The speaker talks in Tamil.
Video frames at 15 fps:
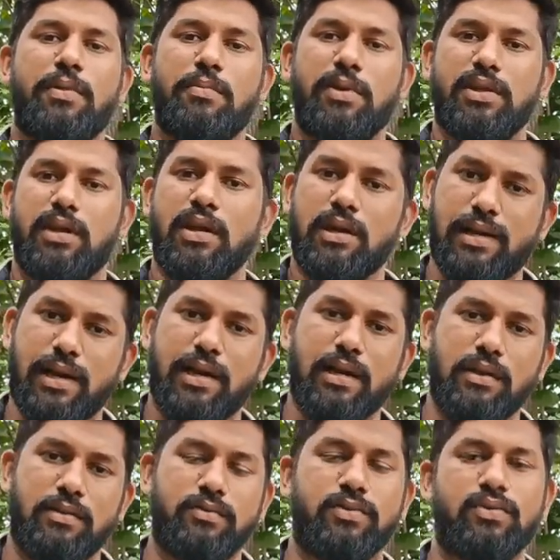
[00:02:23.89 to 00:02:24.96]
அப்படின்னு பார்த்தீங்கன்னா
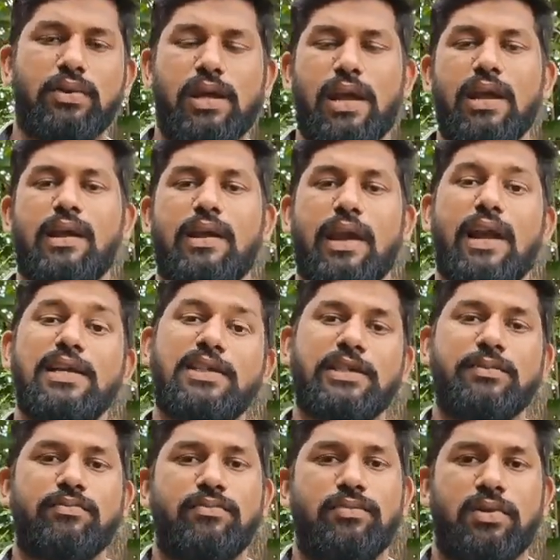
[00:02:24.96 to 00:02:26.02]
கிடைக்காது ஸோ நிறைய
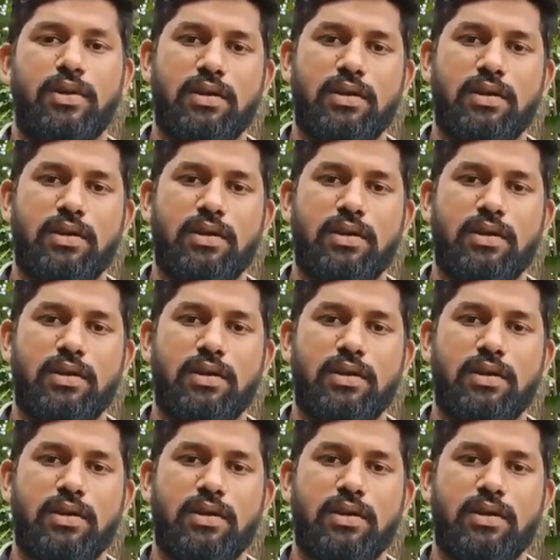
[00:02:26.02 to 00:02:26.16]
கால்சியம்